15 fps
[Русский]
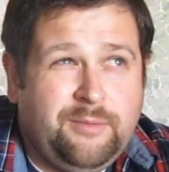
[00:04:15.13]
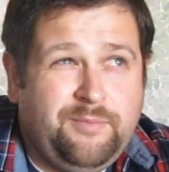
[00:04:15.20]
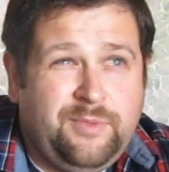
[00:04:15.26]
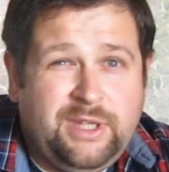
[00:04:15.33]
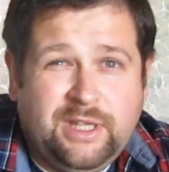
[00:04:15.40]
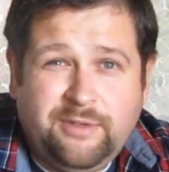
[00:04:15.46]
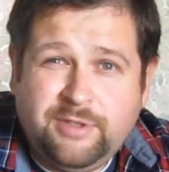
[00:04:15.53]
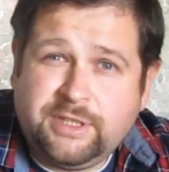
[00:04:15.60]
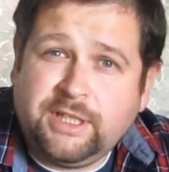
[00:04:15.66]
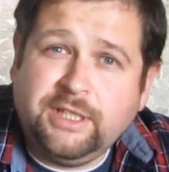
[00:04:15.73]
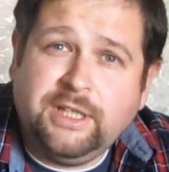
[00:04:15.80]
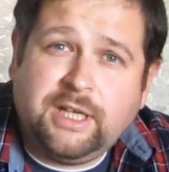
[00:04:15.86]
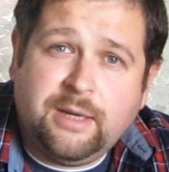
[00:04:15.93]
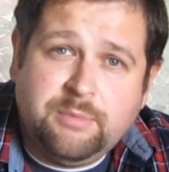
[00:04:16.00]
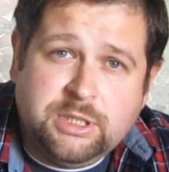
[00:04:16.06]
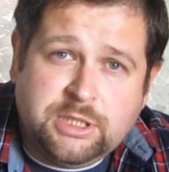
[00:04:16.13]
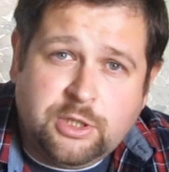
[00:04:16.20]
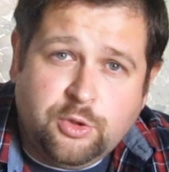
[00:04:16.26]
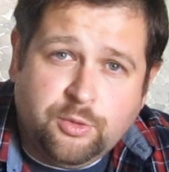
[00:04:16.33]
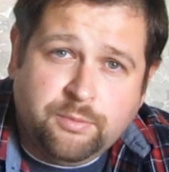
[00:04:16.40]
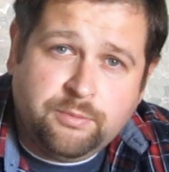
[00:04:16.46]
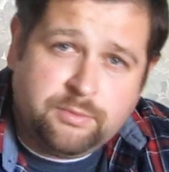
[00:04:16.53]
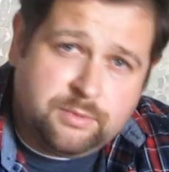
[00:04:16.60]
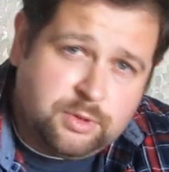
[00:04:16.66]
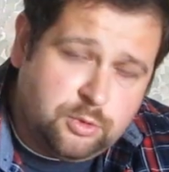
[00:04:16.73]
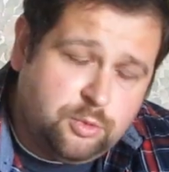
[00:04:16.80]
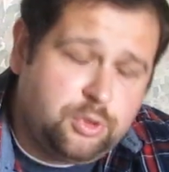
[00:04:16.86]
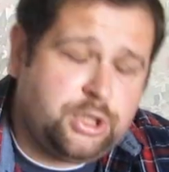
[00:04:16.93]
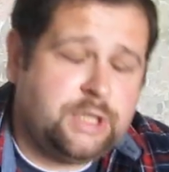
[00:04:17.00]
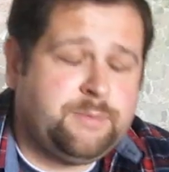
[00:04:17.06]
ненависть к инакомыслию.
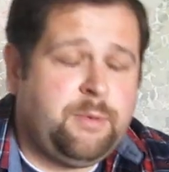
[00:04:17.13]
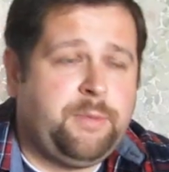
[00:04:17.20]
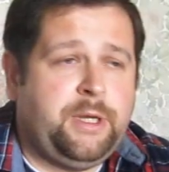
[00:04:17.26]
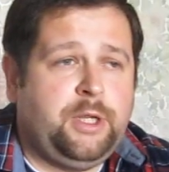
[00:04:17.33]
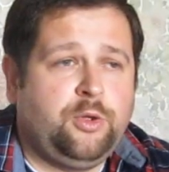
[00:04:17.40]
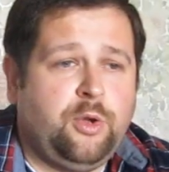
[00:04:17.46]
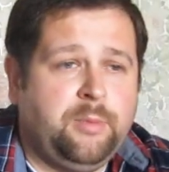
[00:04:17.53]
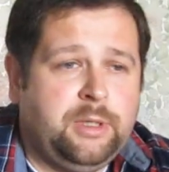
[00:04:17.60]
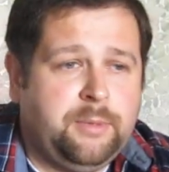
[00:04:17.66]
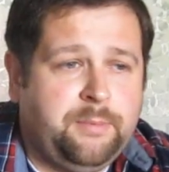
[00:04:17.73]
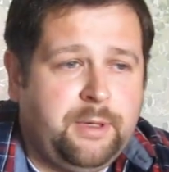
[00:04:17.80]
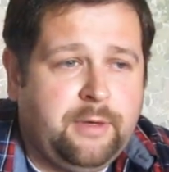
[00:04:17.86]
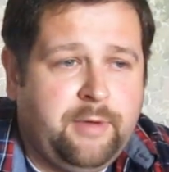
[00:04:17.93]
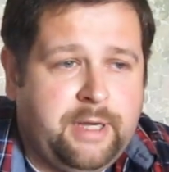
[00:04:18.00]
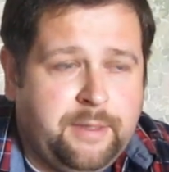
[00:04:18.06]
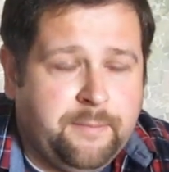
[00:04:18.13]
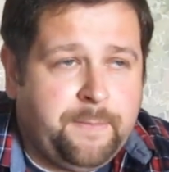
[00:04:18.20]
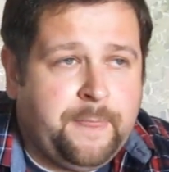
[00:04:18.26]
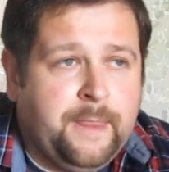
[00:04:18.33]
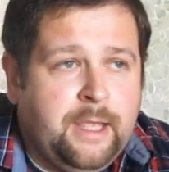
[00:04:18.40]
Ну и сейчас по порядку об этом поговорим.